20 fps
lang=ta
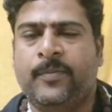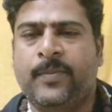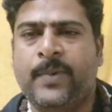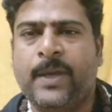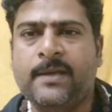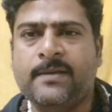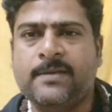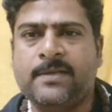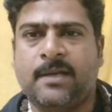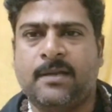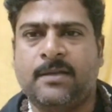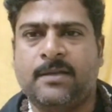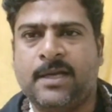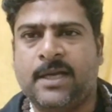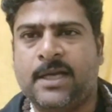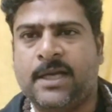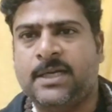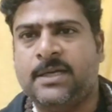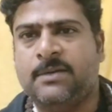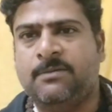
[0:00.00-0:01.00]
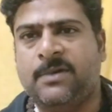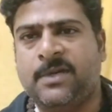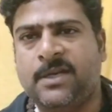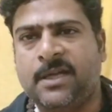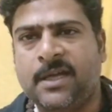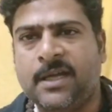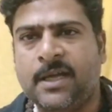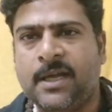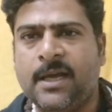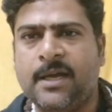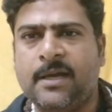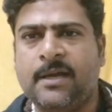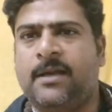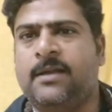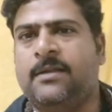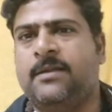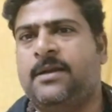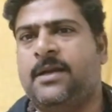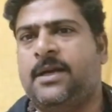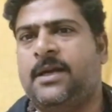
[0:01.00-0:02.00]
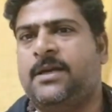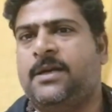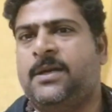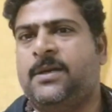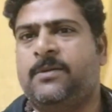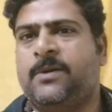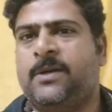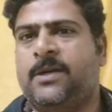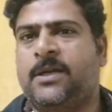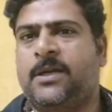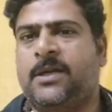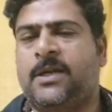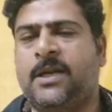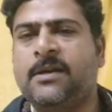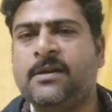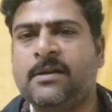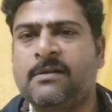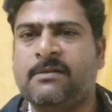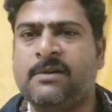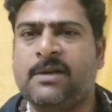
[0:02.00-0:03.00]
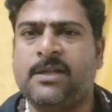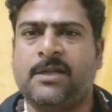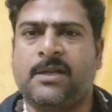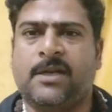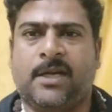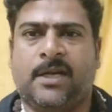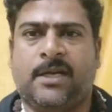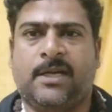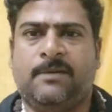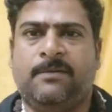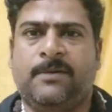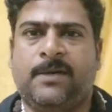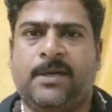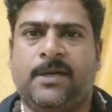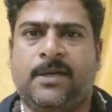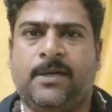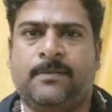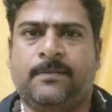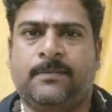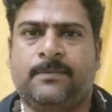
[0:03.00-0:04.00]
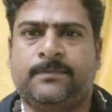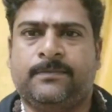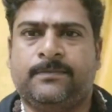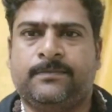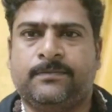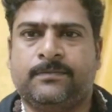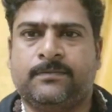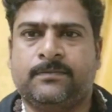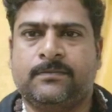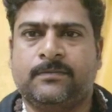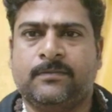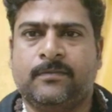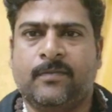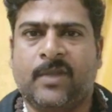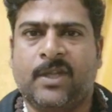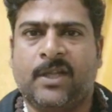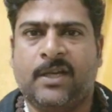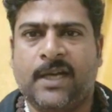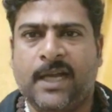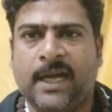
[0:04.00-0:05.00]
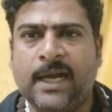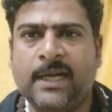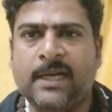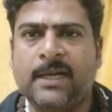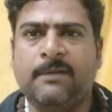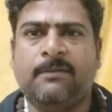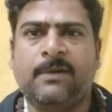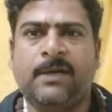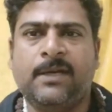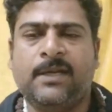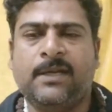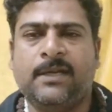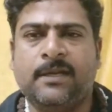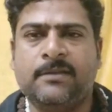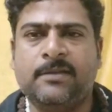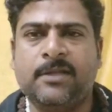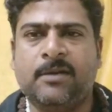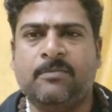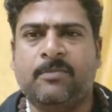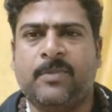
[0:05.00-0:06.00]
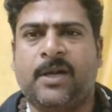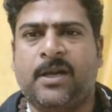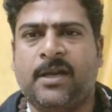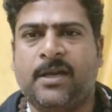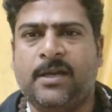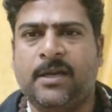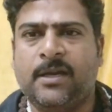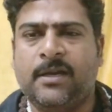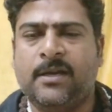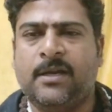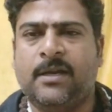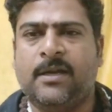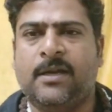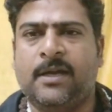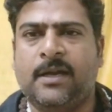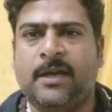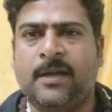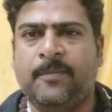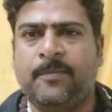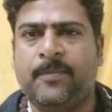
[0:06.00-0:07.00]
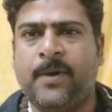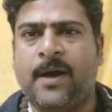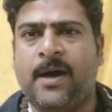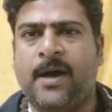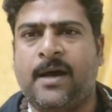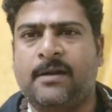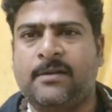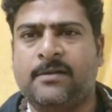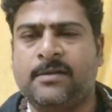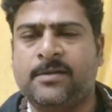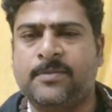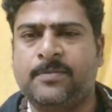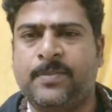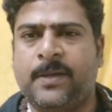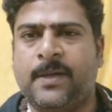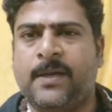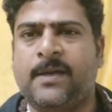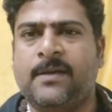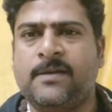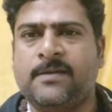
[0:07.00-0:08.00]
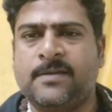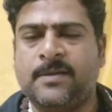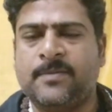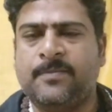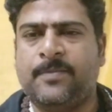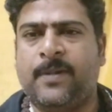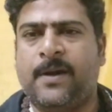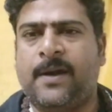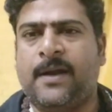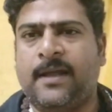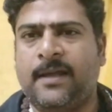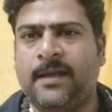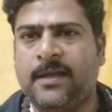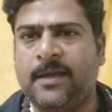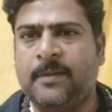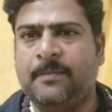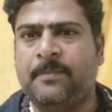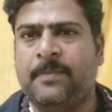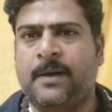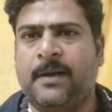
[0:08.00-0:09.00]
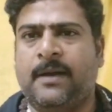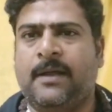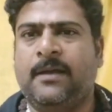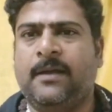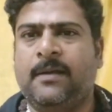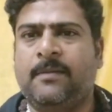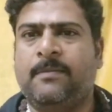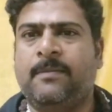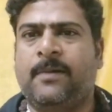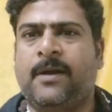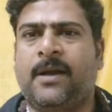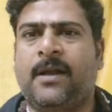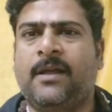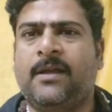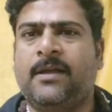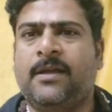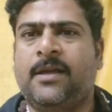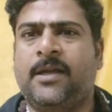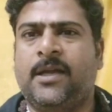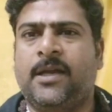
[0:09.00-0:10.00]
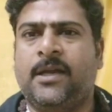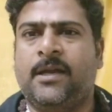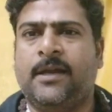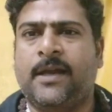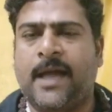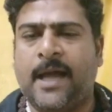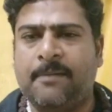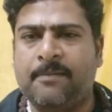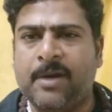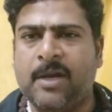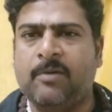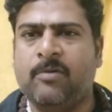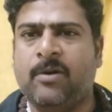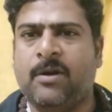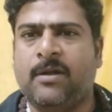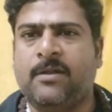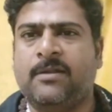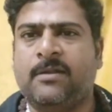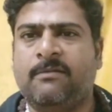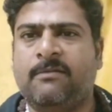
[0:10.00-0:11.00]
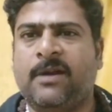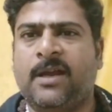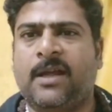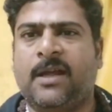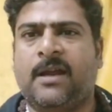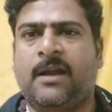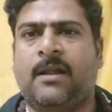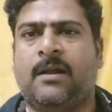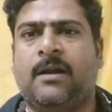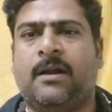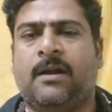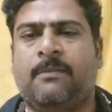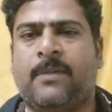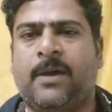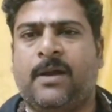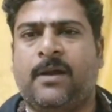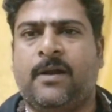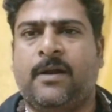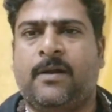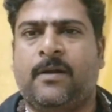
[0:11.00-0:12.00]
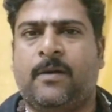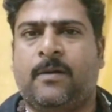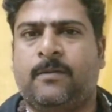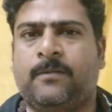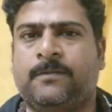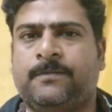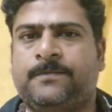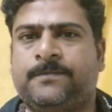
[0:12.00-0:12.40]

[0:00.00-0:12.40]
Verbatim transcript: பேசுறது நெகட்டிவிட்டி கேட்கறது நெகட்டிவிட்டி எண்ணுறது நெகட்டிவிட்டி நெகட்டிவிட்டி எதிர்மறை எண்ணங்களை பார்த்து பேசி பழகி பழகி பழகி நாமளே ஒரு எதிர்வினையாளர்களாக மாறிடுறோம்